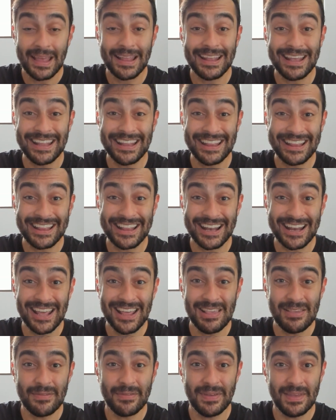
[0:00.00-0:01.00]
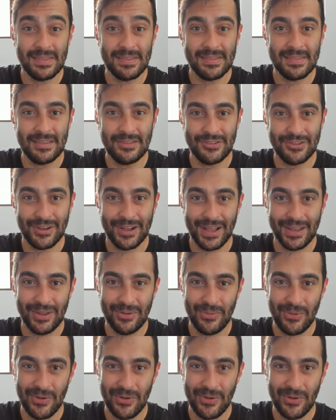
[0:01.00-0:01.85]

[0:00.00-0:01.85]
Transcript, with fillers: e três vezes indicado ao